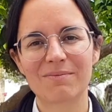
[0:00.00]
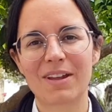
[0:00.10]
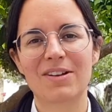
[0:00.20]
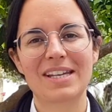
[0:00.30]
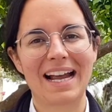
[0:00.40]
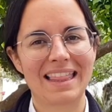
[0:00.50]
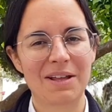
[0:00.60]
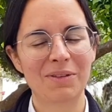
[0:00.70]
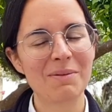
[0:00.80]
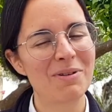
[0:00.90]
o sea, que hacía
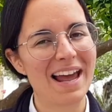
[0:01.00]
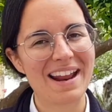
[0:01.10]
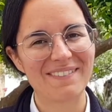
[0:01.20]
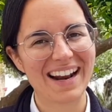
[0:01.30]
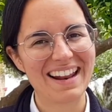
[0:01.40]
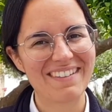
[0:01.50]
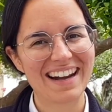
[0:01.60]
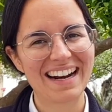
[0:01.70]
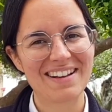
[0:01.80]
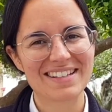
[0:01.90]
un tiempo las hermanas le habían
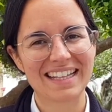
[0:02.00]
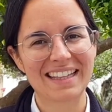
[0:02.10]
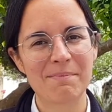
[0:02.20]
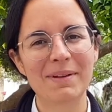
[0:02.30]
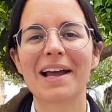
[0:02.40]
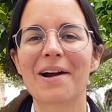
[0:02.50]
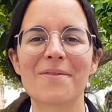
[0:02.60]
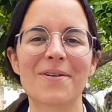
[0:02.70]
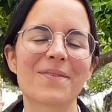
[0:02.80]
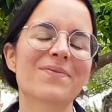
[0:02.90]
regalado esa estampita
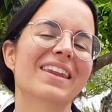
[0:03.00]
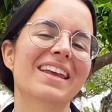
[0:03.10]
como